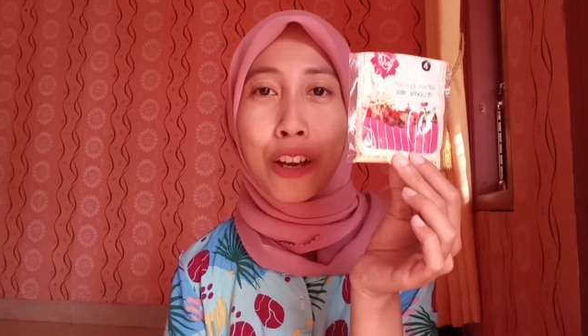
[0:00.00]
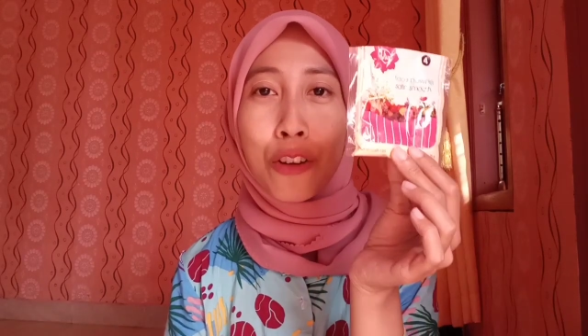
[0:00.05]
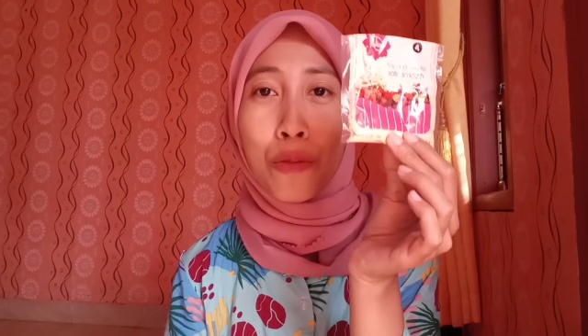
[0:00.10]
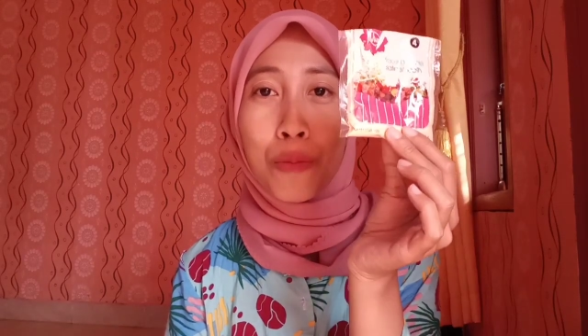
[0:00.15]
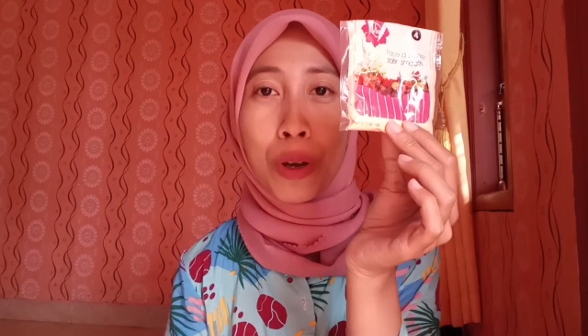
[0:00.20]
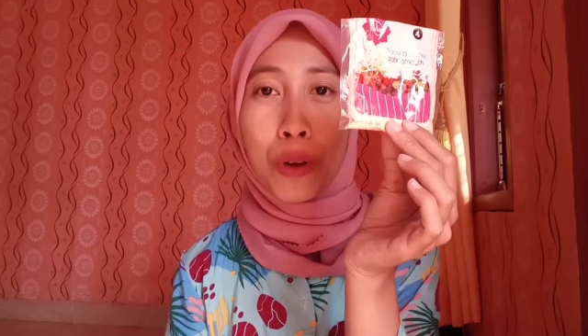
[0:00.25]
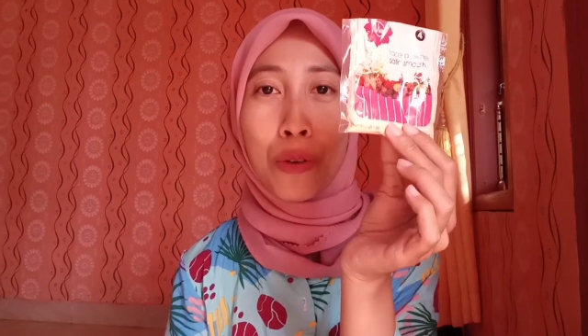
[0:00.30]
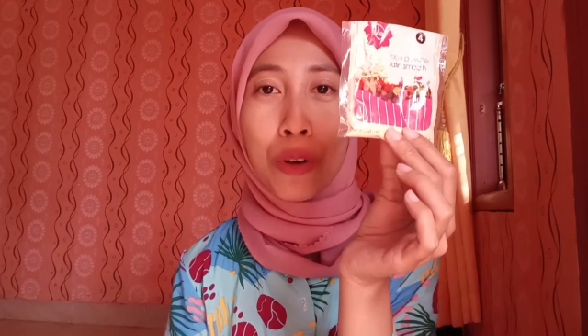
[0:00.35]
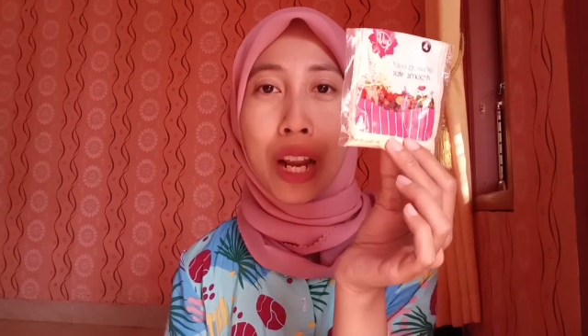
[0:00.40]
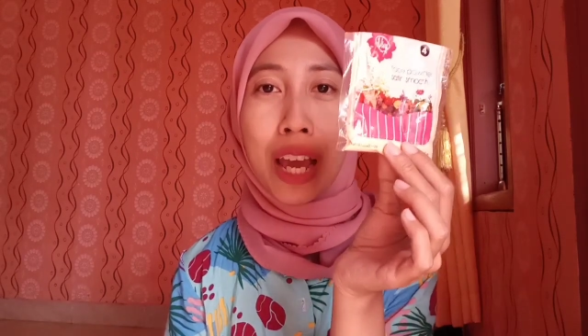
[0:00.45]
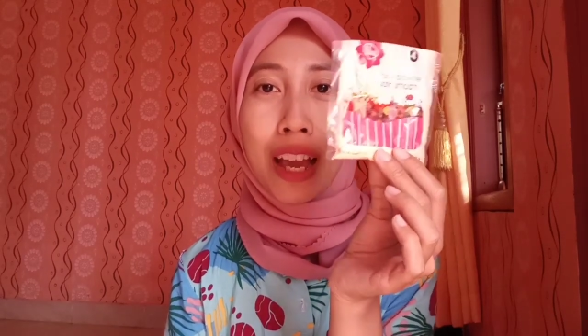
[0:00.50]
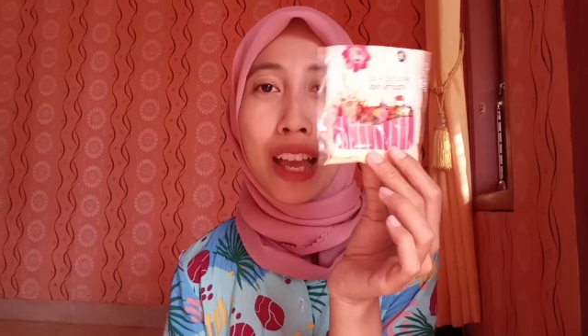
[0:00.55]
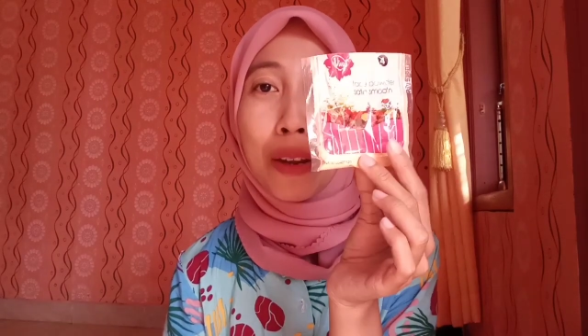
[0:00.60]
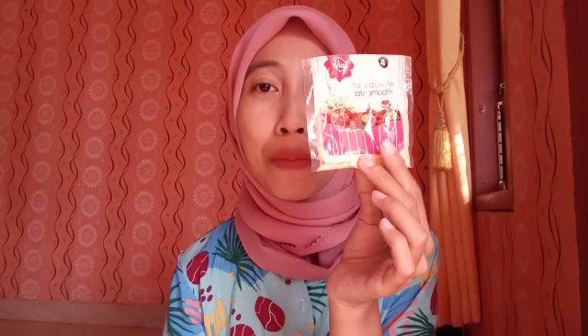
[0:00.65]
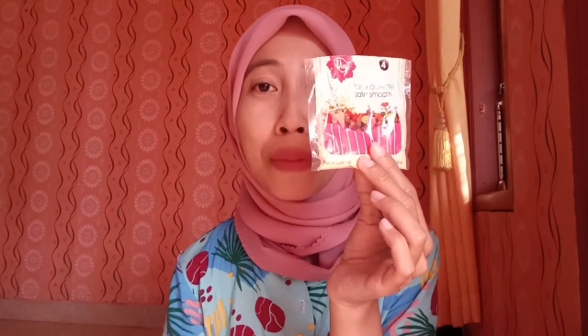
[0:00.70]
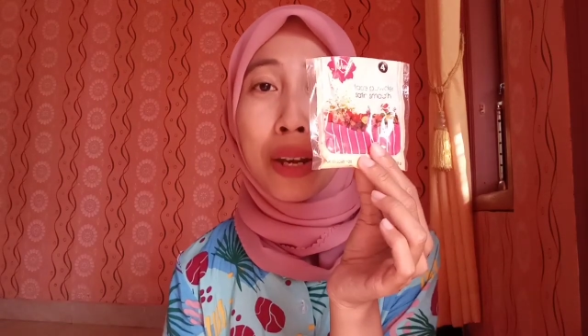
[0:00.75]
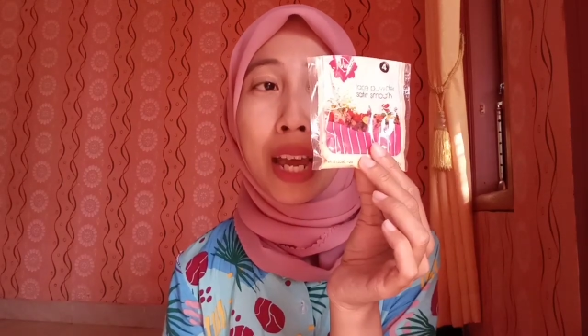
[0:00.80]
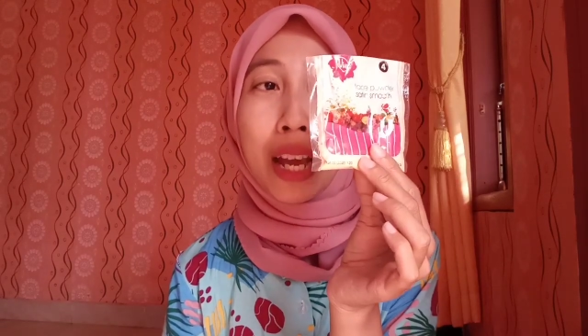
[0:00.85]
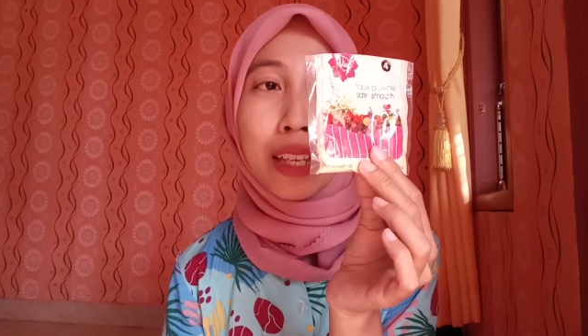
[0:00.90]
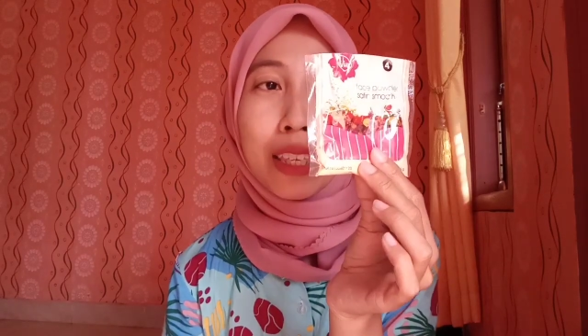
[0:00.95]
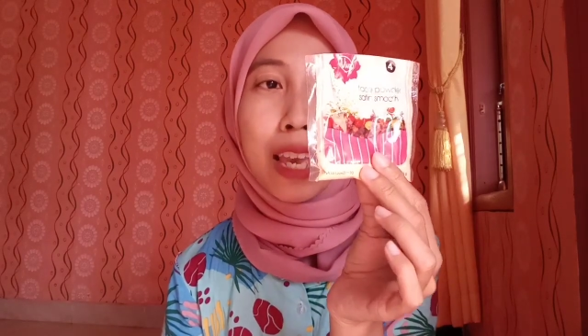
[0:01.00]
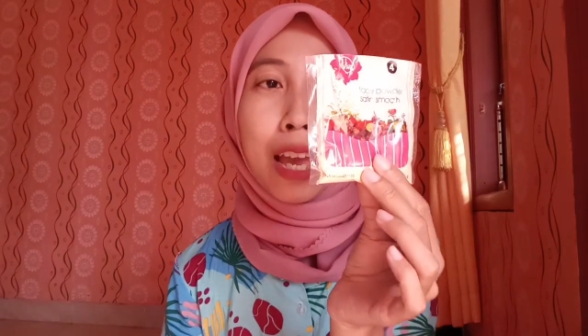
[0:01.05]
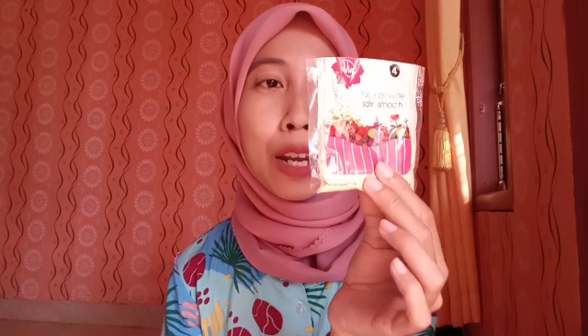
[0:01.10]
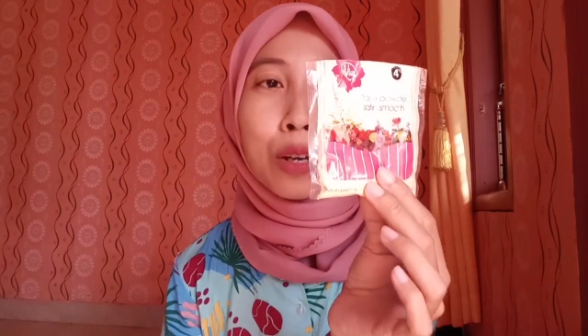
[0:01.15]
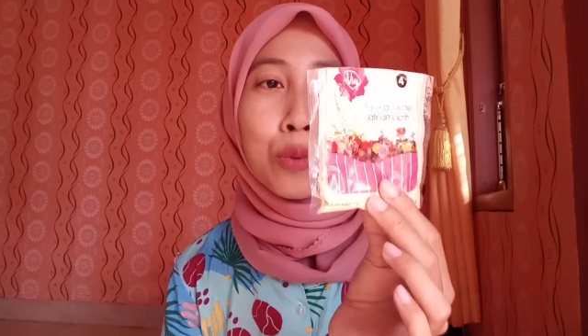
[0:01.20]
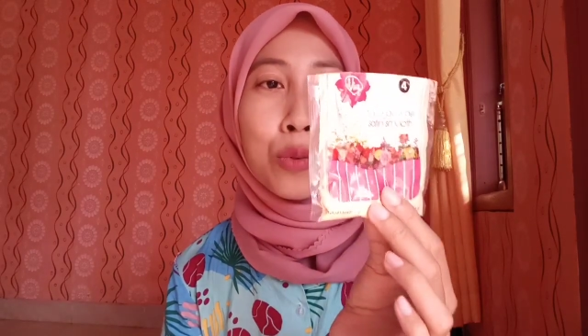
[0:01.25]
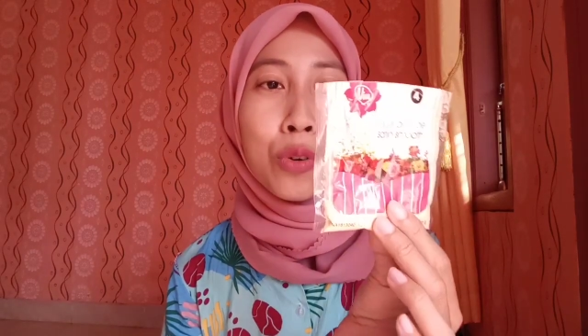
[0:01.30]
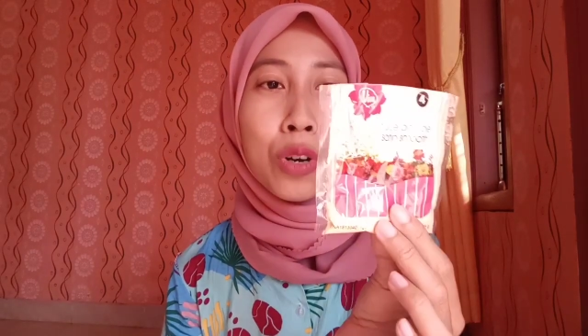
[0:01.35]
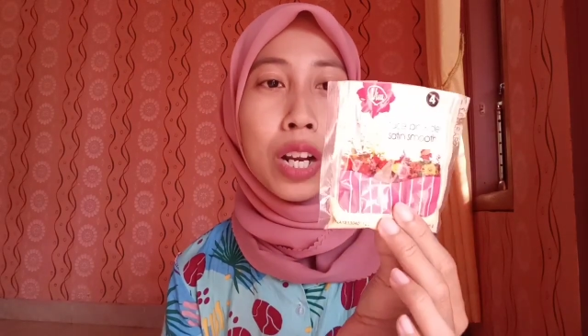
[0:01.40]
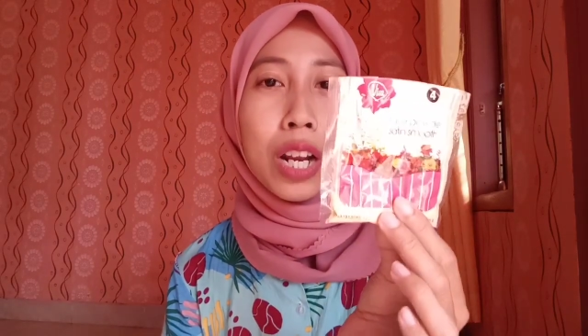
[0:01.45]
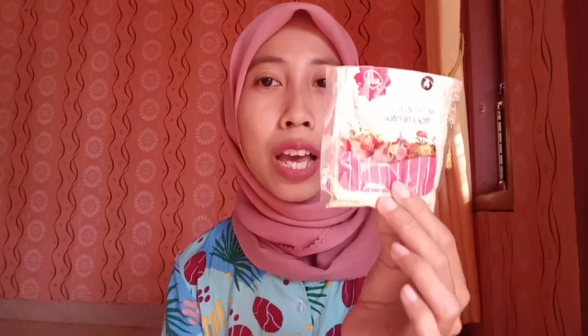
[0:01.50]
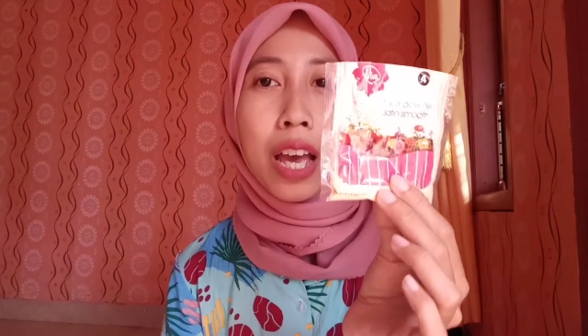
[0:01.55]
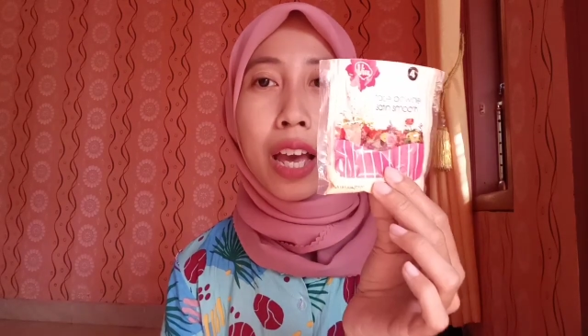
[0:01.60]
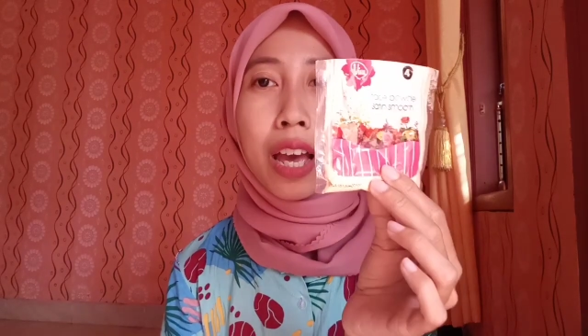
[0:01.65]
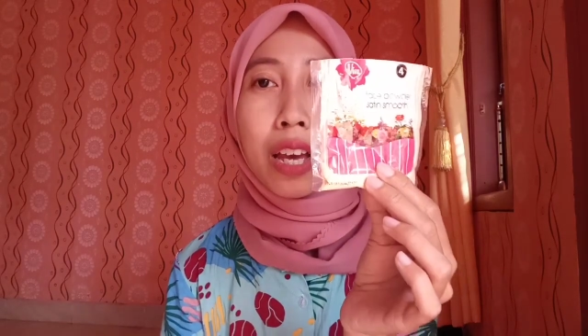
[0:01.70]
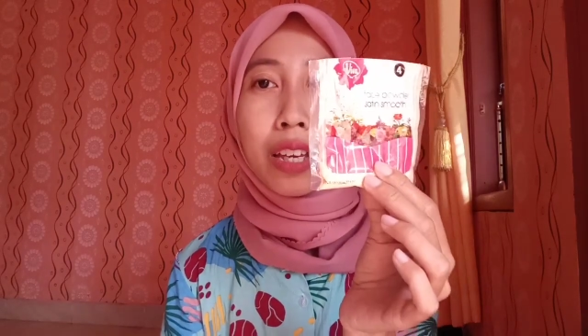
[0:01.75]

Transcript: aku menggunakan bedak jadul